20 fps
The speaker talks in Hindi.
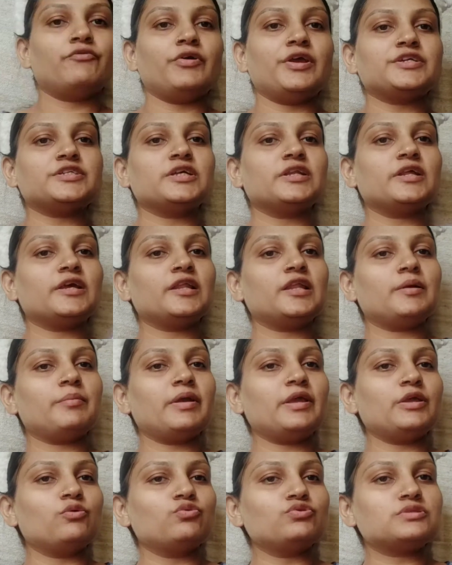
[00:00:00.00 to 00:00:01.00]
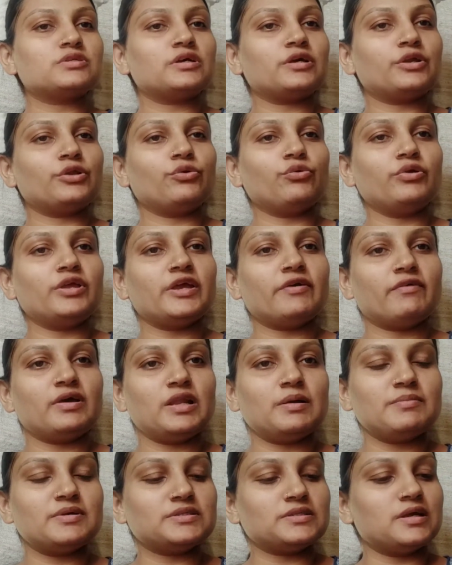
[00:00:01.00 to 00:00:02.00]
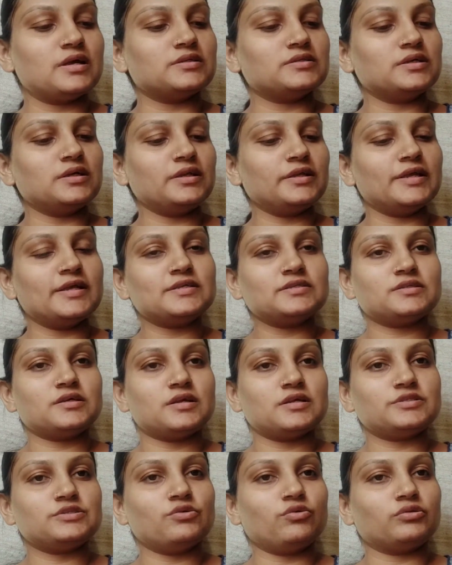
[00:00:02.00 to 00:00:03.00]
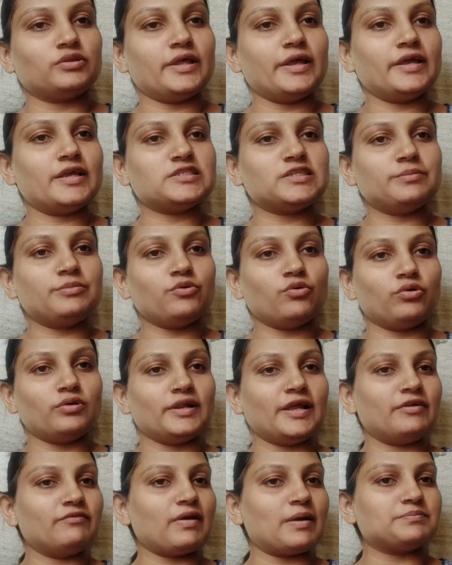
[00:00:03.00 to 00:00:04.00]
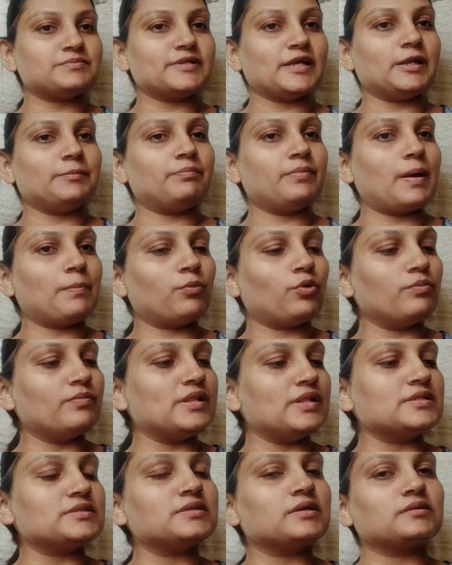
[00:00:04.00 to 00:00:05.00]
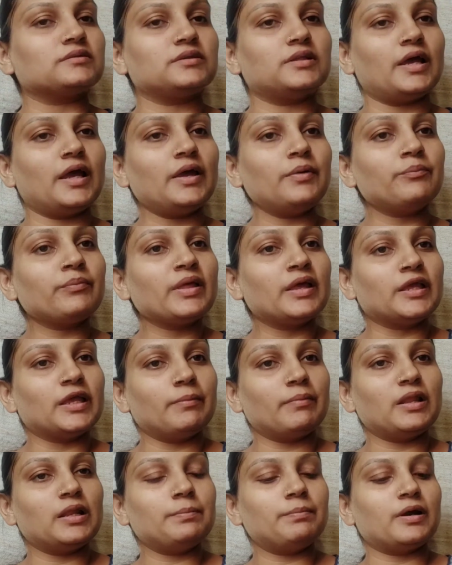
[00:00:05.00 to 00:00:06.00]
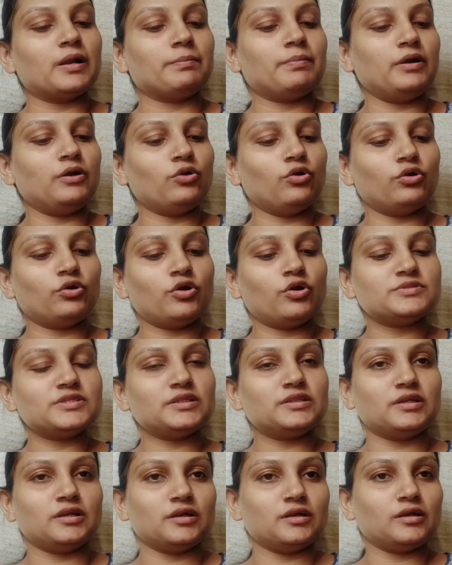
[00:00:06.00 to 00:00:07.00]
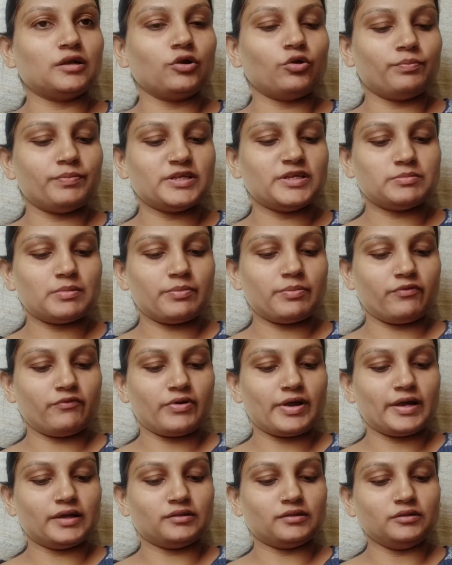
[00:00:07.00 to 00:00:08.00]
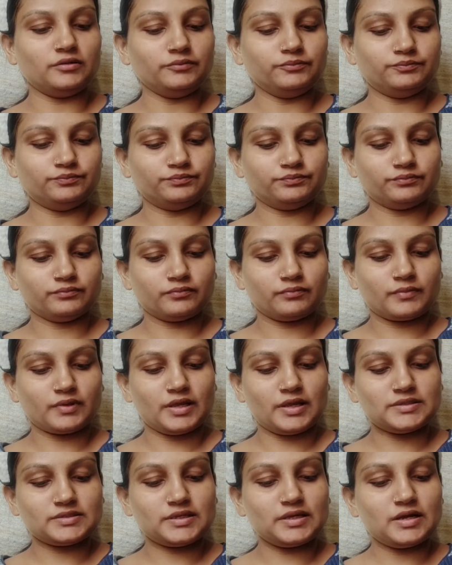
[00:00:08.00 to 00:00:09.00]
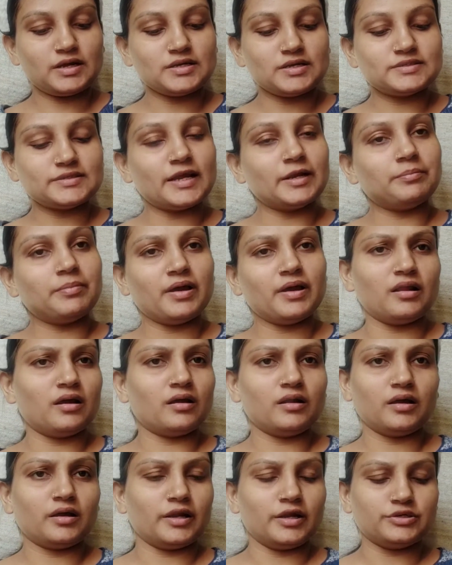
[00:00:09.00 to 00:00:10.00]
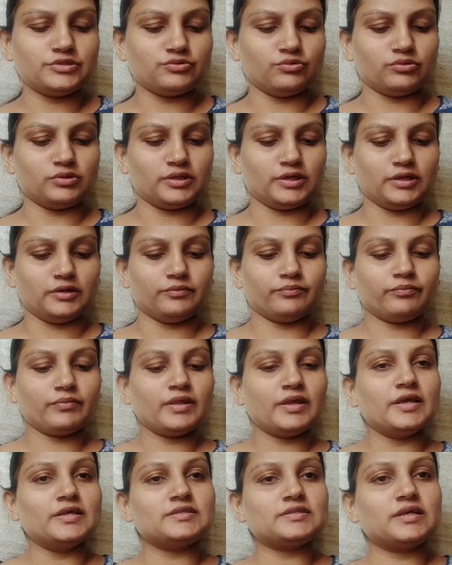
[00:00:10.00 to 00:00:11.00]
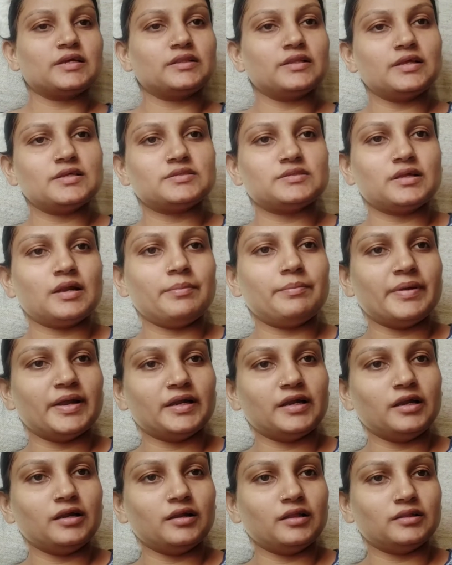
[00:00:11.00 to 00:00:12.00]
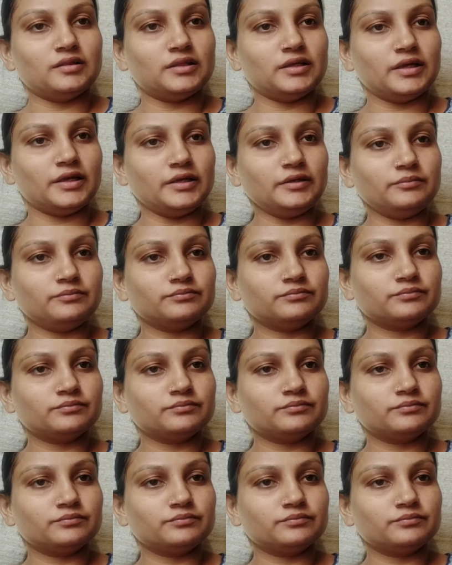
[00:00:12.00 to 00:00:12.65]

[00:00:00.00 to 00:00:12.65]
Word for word: फेशियल के लिए मैं यूज़ कर रही हूँ ये वाला मसाजर ये इस तरह से होता है किसी भी ऑनलाइन वेबसाइट पे आपको मिल सकता है ये मैंने पर्पल डॉट कॉम से थ्री हंड्रेड रुपीज़ में मंगवाया था इसके हर साइड पे अलग अलग रेट्स होते हैं इसके अंदर इस तरह बैटरी डलती है